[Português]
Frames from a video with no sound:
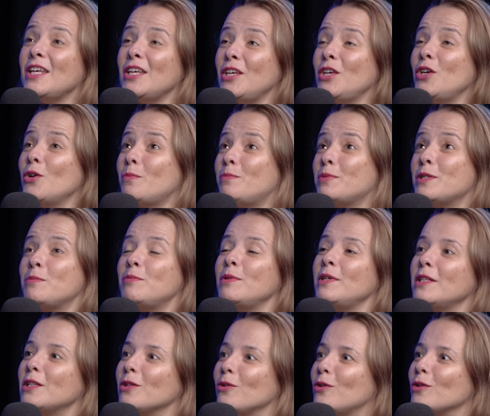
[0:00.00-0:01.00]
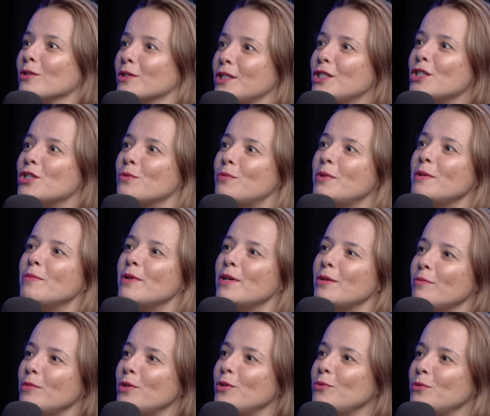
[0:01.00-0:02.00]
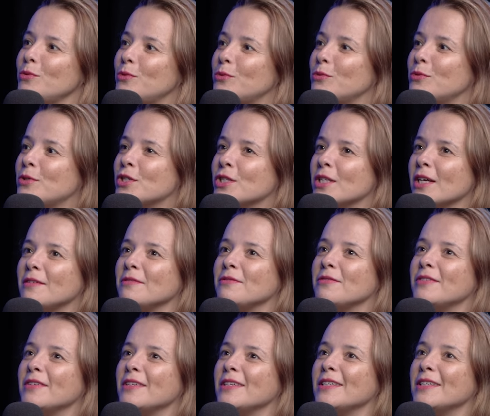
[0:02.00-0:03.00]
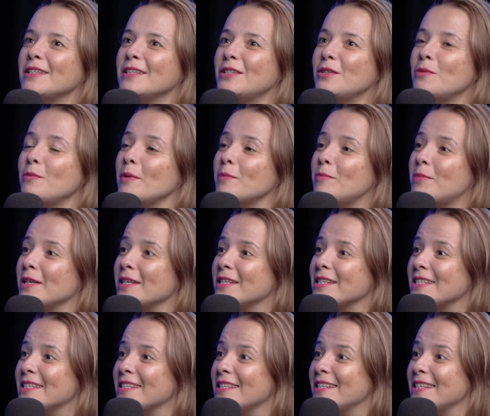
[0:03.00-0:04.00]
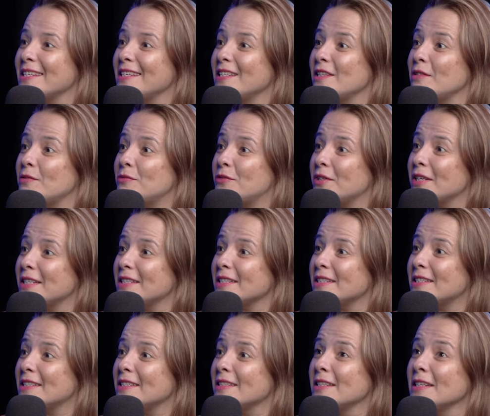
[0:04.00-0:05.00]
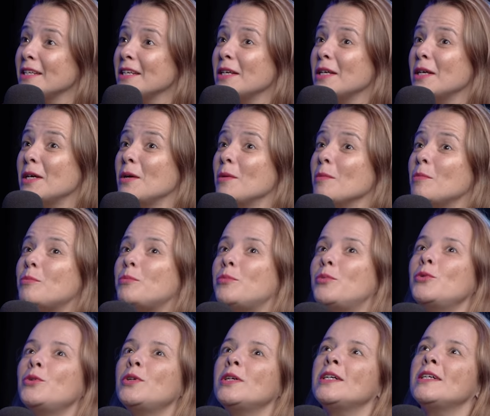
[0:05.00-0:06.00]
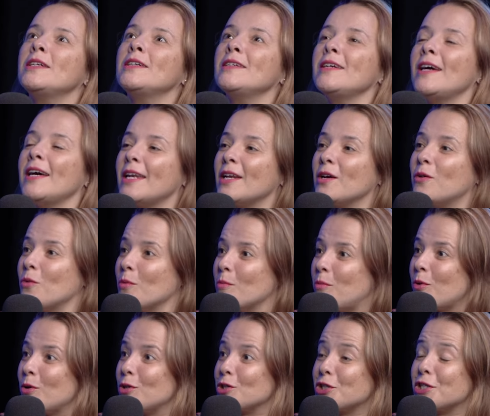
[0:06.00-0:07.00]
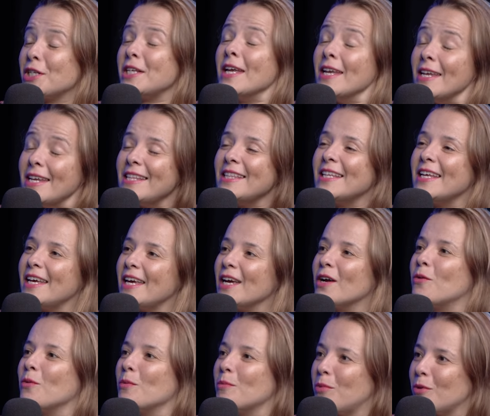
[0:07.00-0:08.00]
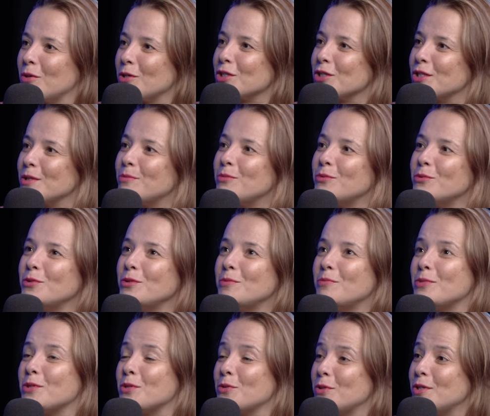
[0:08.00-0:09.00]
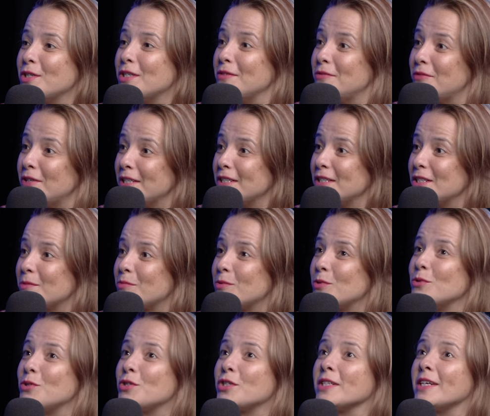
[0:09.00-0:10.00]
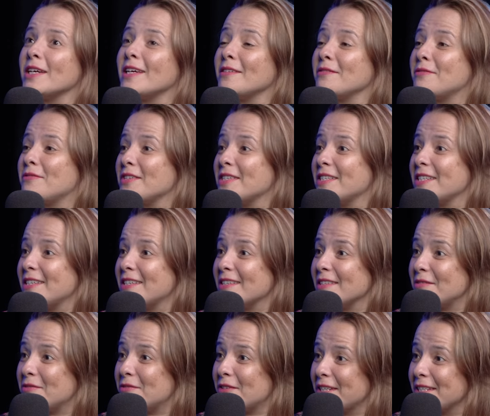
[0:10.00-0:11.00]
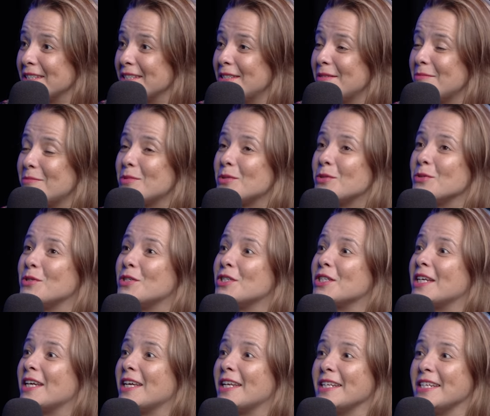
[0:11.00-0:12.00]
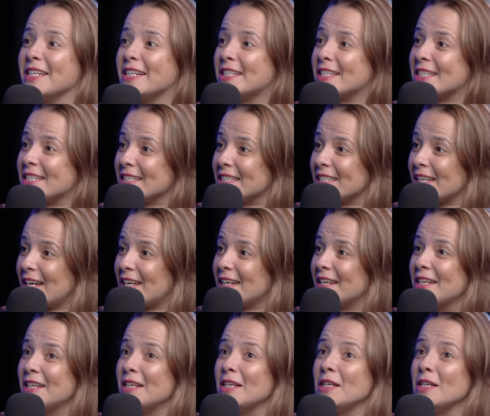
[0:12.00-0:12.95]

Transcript: e eu percebi logo desde o primeiro minuto que estava numa empresa diferente, porque era composta e ainda é composta por pessoas diferentes, pessoas que querem fazer diferente, pessoas que querem acrescentar,